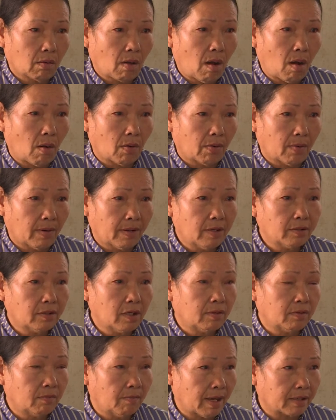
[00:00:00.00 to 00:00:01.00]
Có hội đi
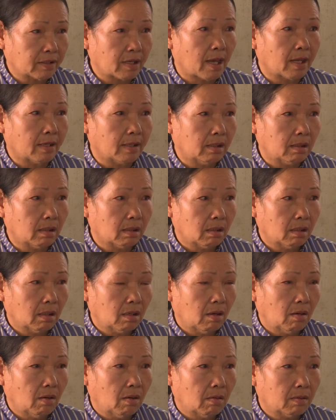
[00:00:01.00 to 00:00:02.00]
xin bà chị
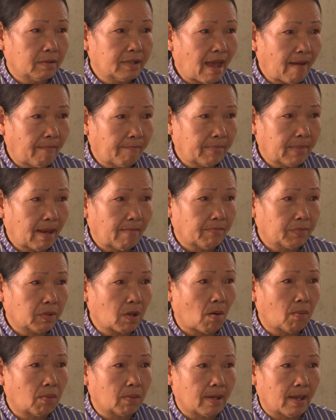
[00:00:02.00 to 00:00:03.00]
trăm năm
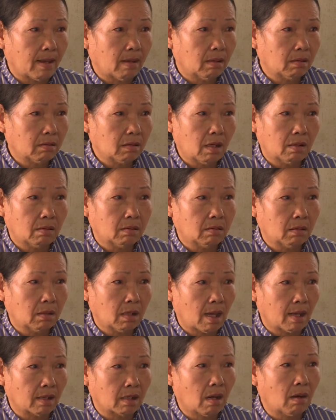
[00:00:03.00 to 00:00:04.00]
chục để xin
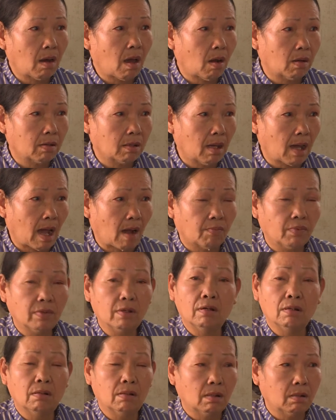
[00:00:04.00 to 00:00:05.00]
về trả lo cho học
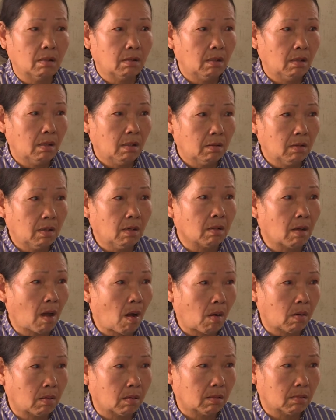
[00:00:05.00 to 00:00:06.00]
nữa chứ
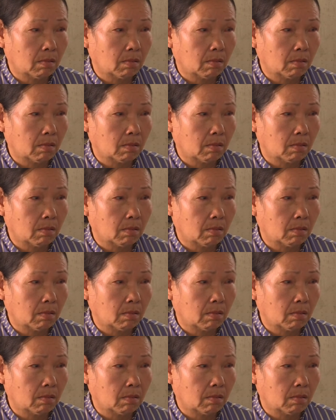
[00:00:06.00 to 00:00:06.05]
con